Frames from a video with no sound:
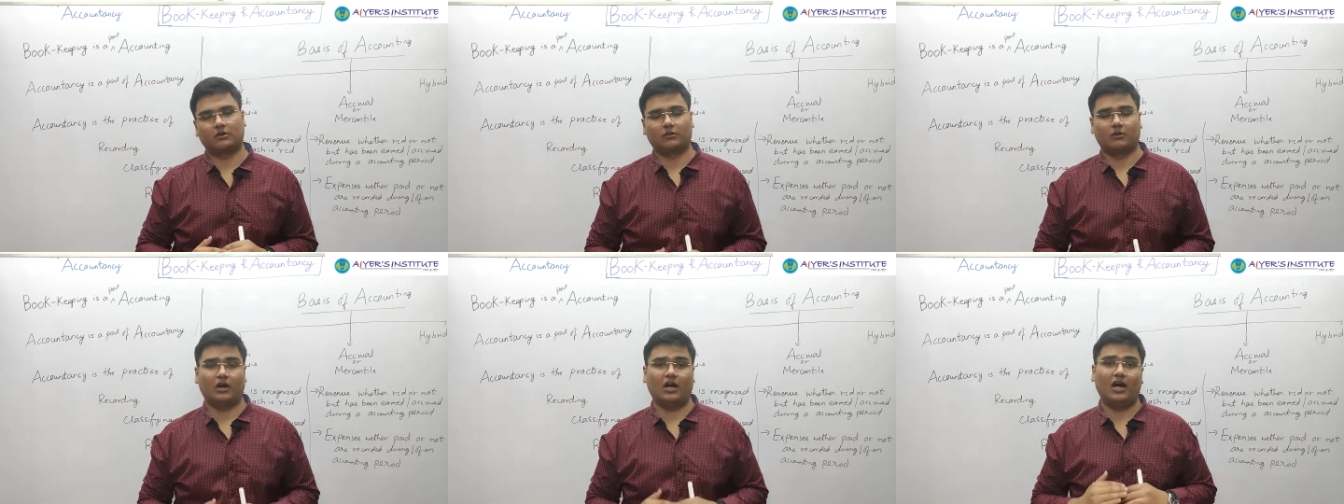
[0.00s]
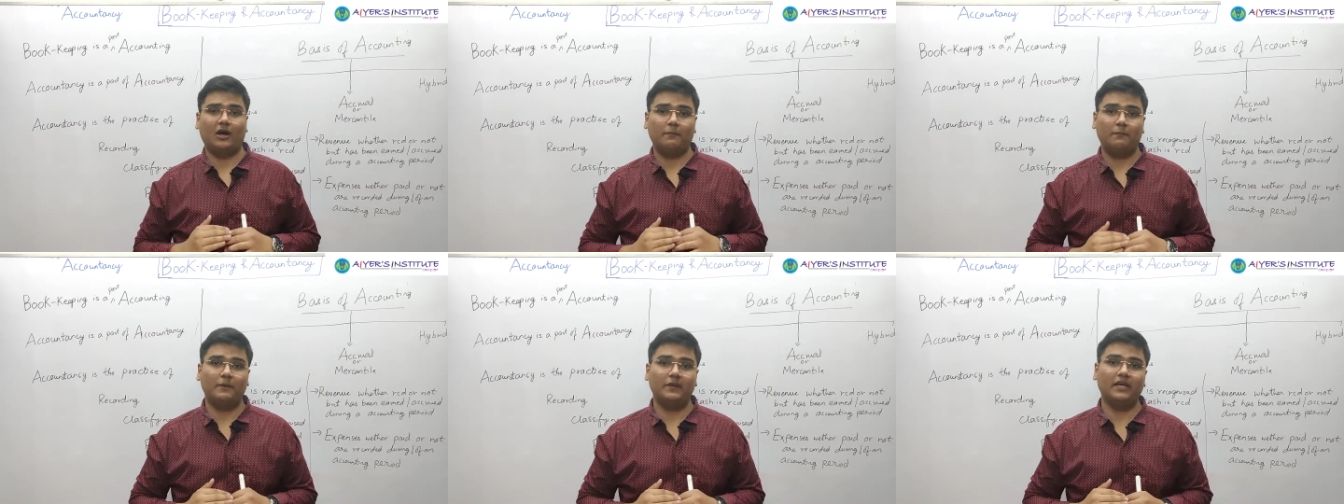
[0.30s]
रहा
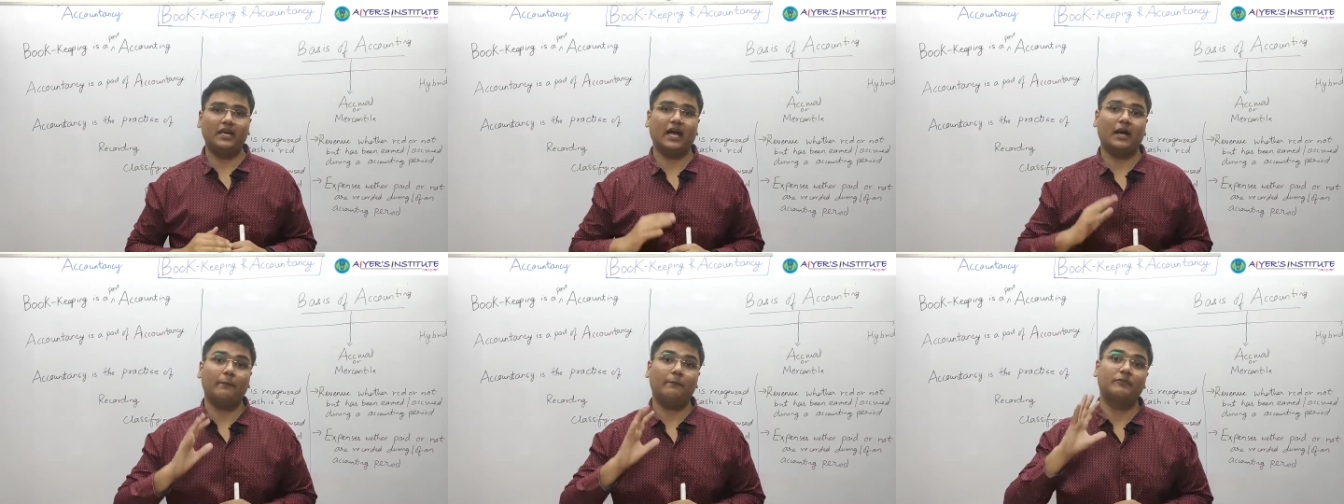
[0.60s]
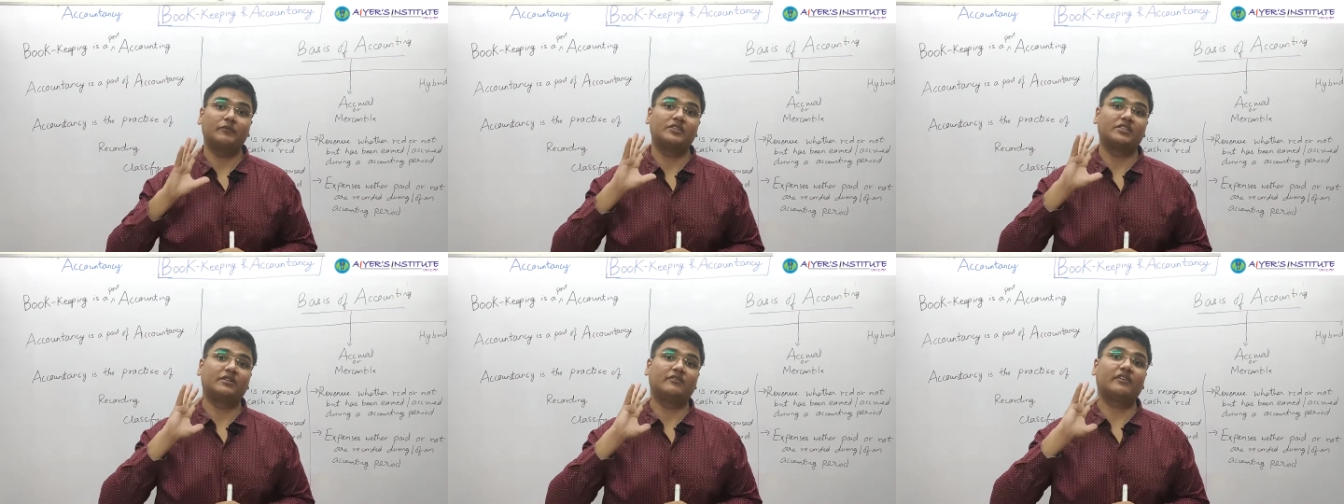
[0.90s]
हूँ अभी
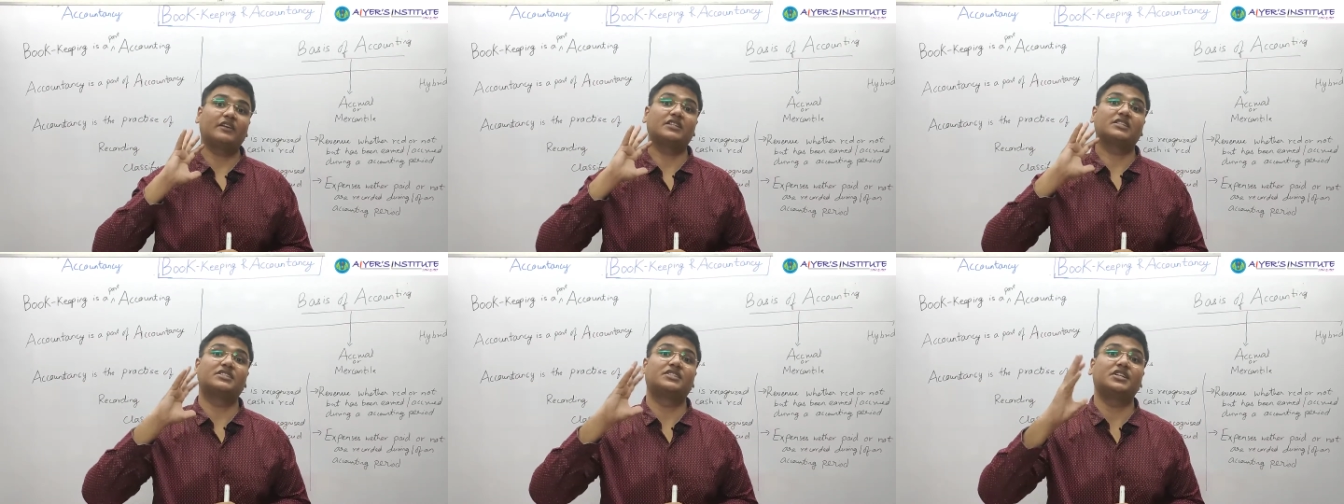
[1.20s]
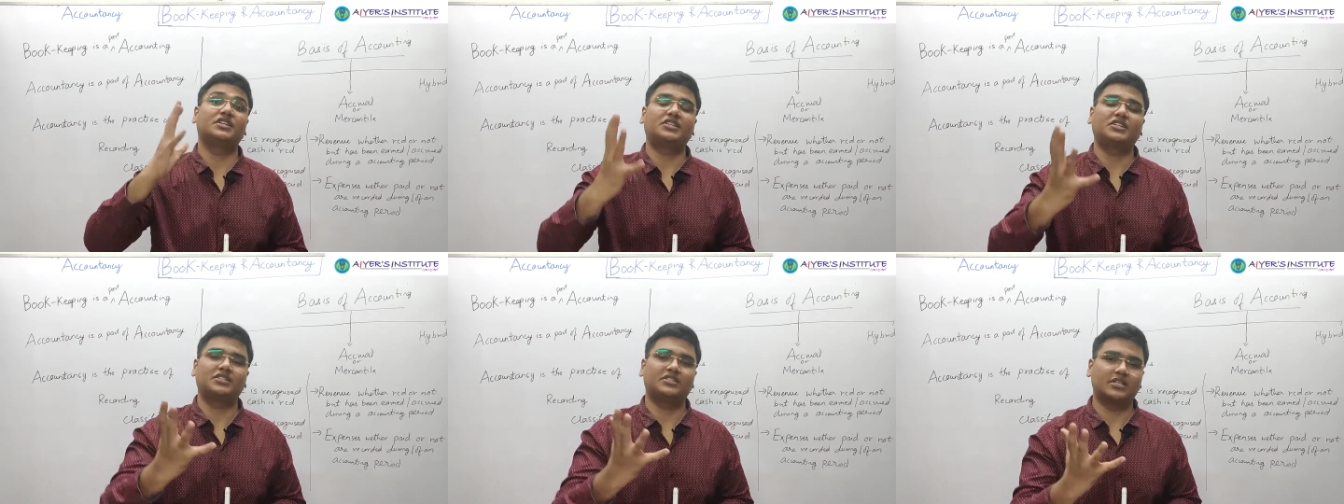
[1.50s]
आप सिर्फ एक
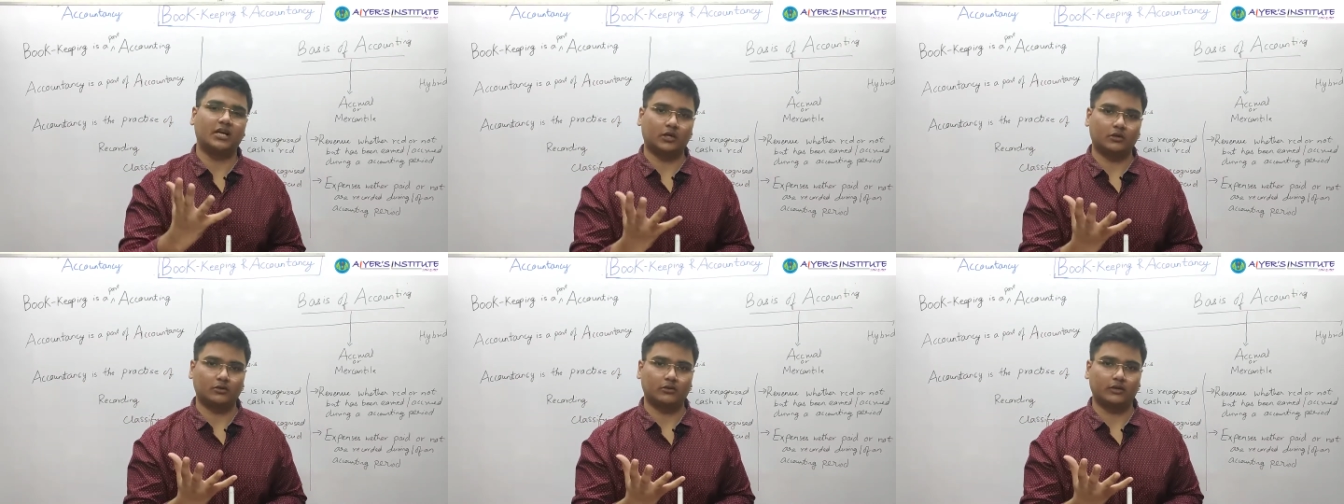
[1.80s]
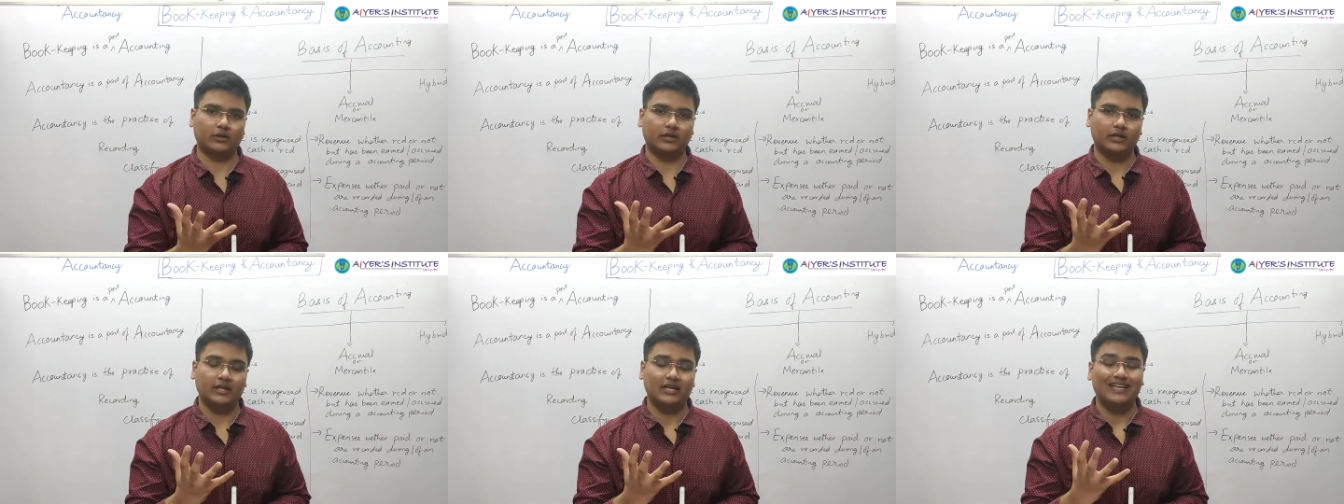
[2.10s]
जिस्ट
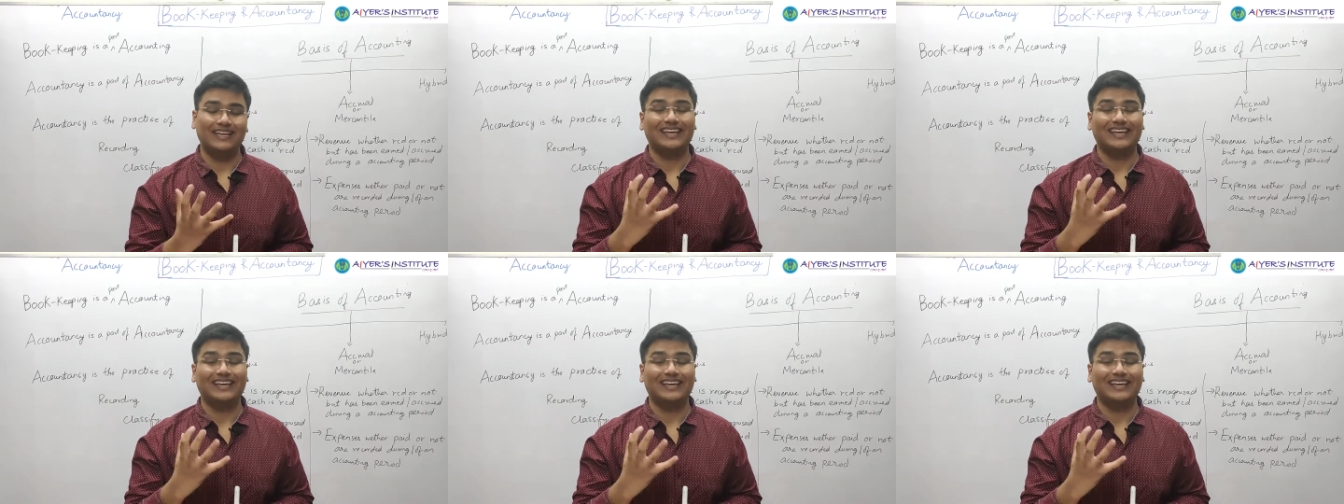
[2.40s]
जानोगे